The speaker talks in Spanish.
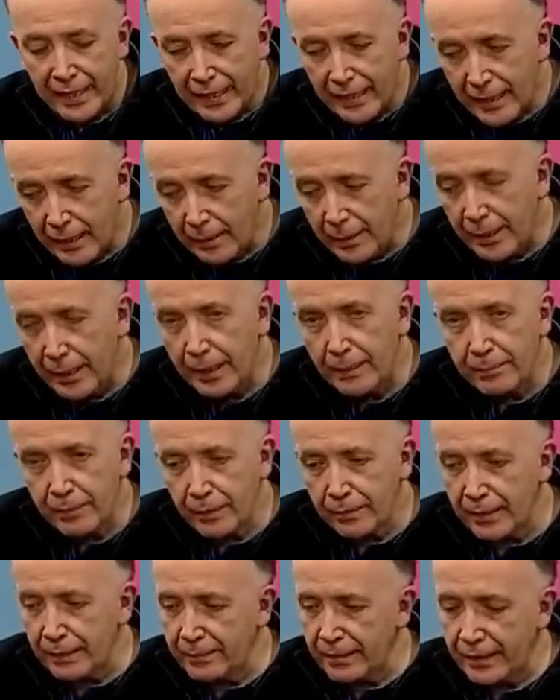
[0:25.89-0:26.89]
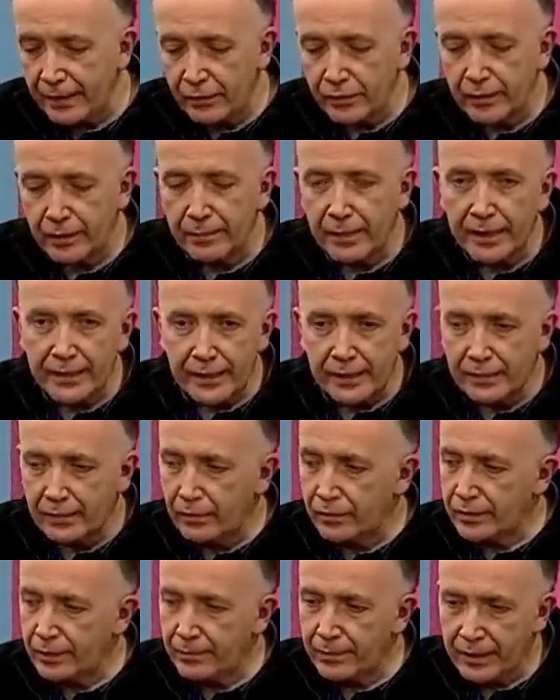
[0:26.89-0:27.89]
la, el problema de los amantes, de
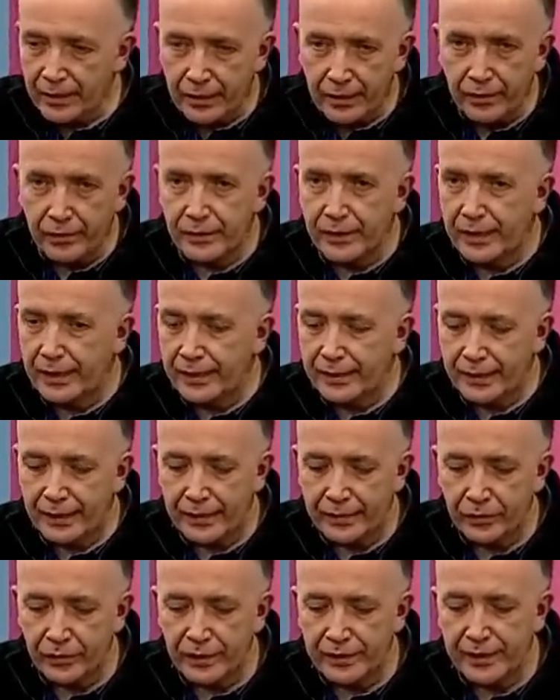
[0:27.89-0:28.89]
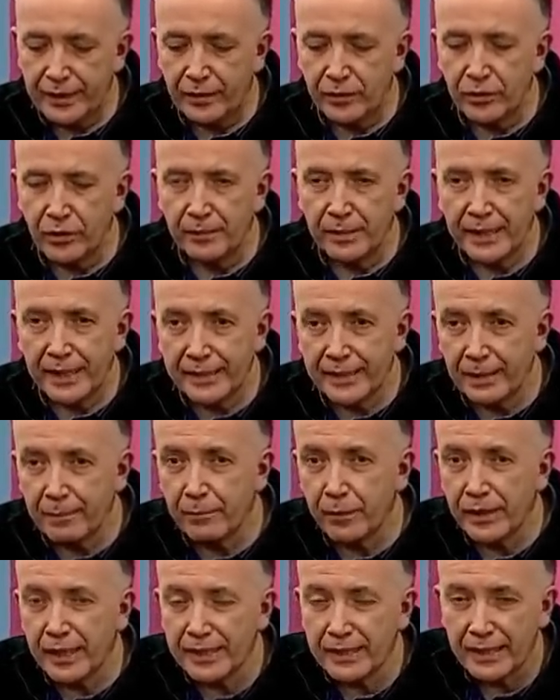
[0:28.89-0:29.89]
los amigos, de las relaciones económicas se
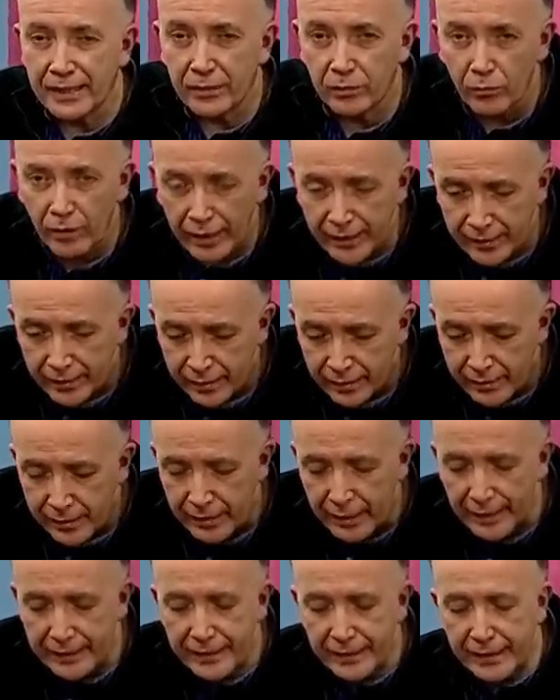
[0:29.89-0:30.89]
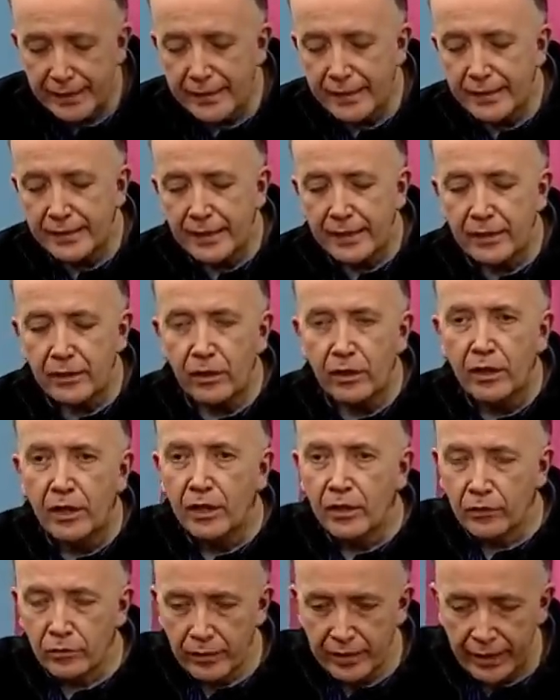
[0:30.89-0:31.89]
puede acentuar. Así que este signo,
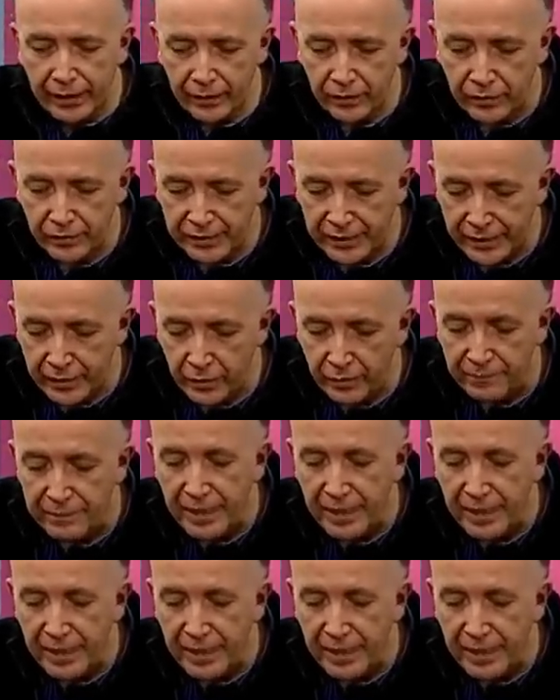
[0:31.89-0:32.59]
cuidado con ello.